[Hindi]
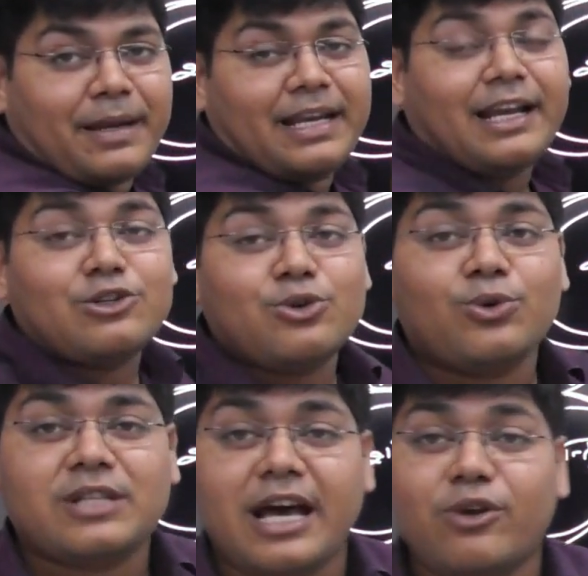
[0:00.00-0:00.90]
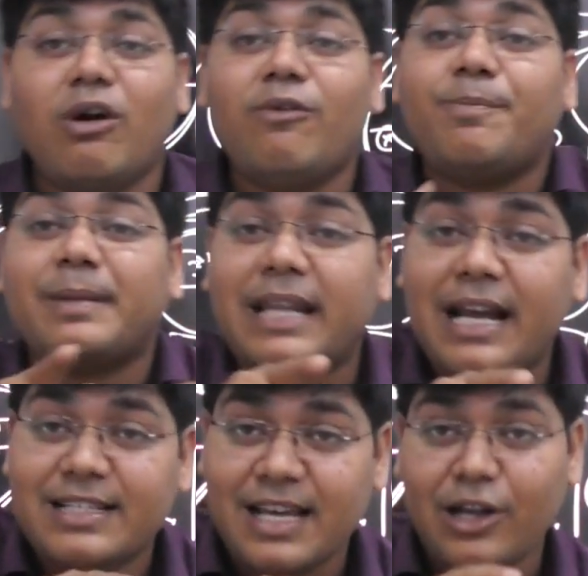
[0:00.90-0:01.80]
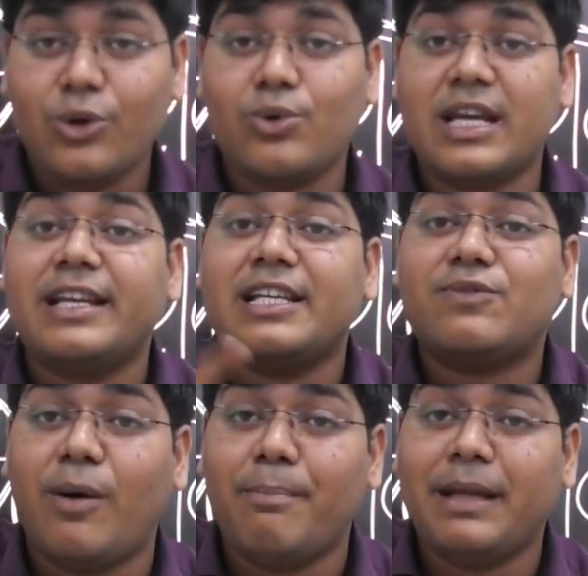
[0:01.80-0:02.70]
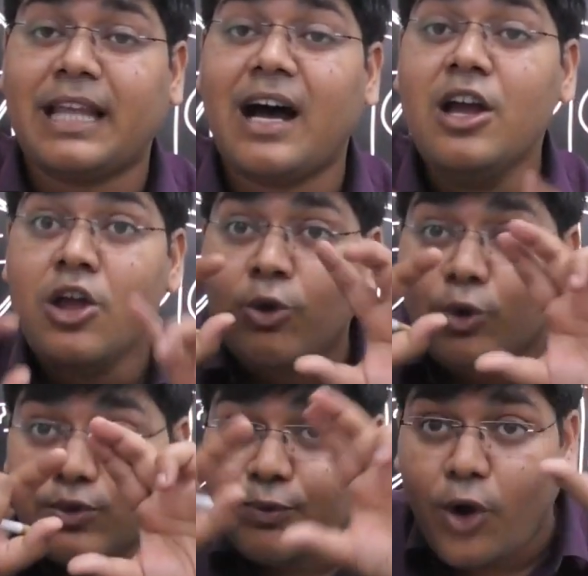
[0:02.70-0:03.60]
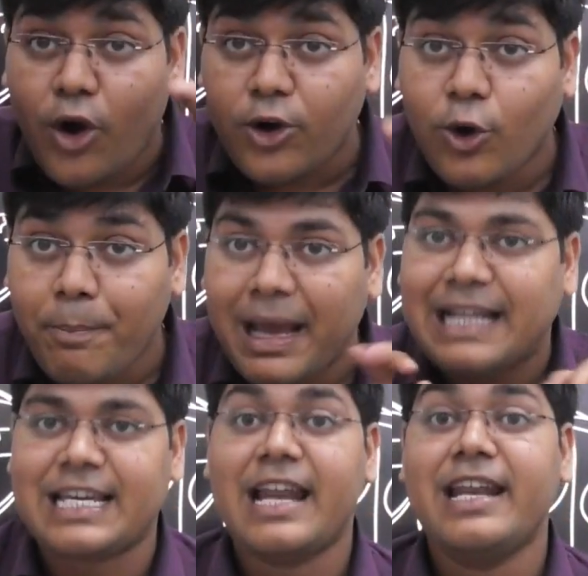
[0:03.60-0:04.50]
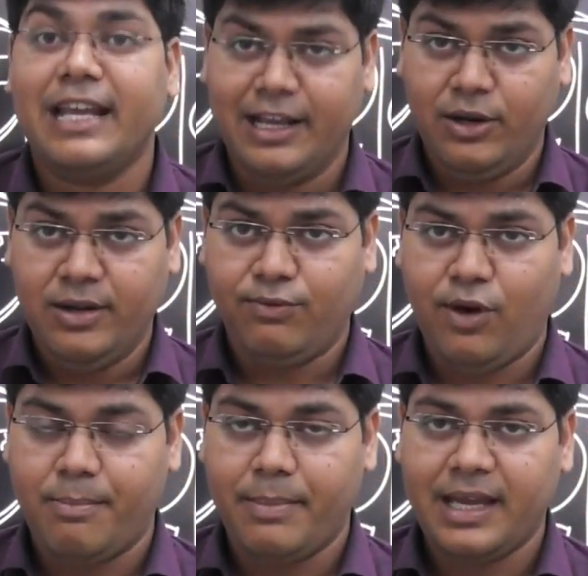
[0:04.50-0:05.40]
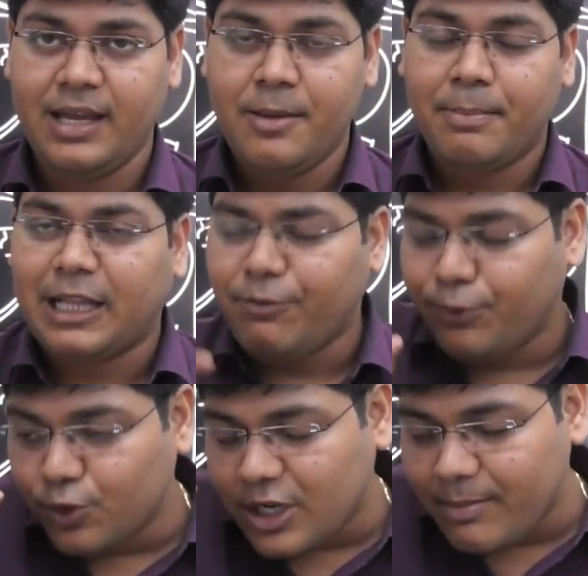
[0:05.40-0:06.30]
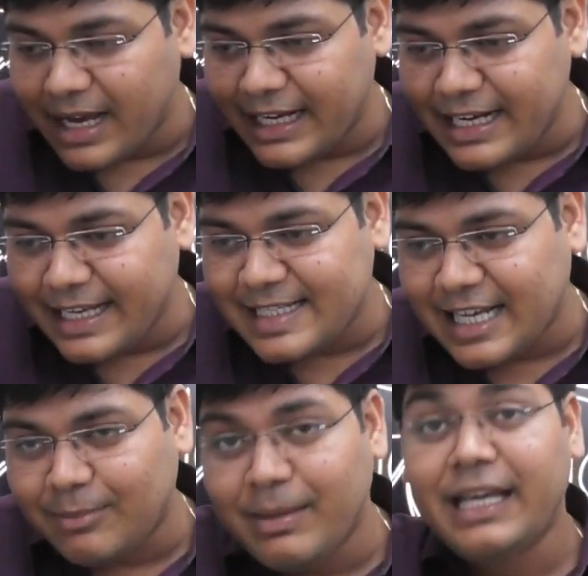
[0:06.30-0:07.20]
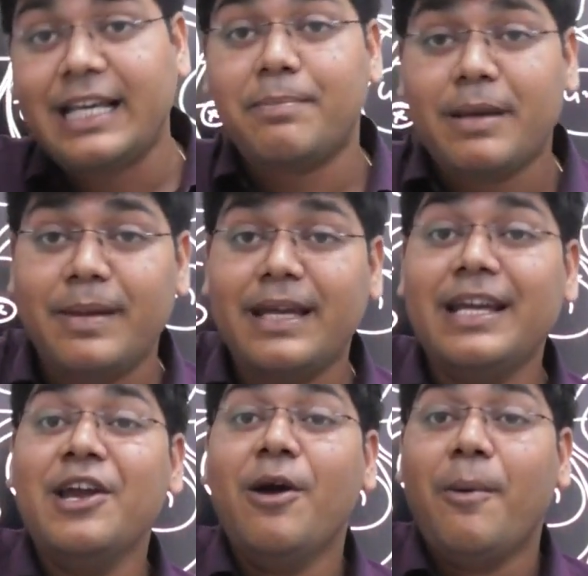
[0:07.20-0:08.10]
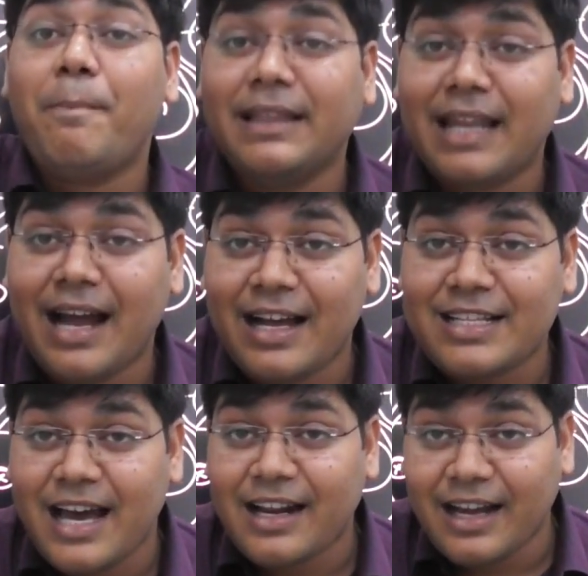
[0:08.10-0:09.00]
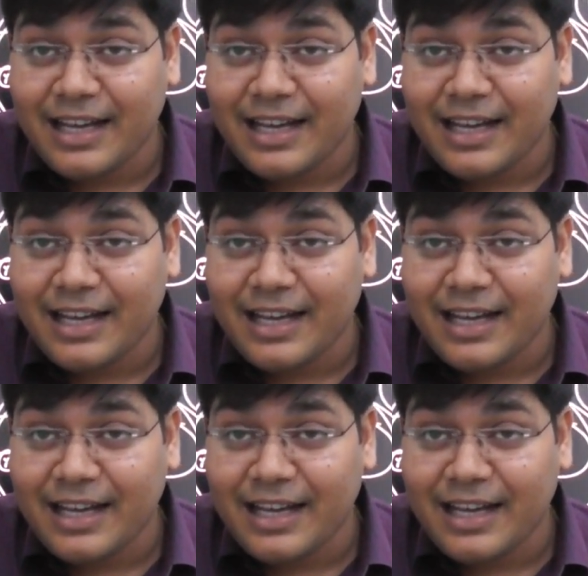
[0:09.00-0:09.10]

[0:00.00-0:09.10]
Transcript: पर इनका जो नुकसान हुआ वो पंद्रह हज़ार का नुकसान किस फॉर्म में था उस फ्रॉड को पहचानने के फॉर्म में मतलब फ्यूचर में अगर इनके साथ में कभी भी पंद्रह हजार का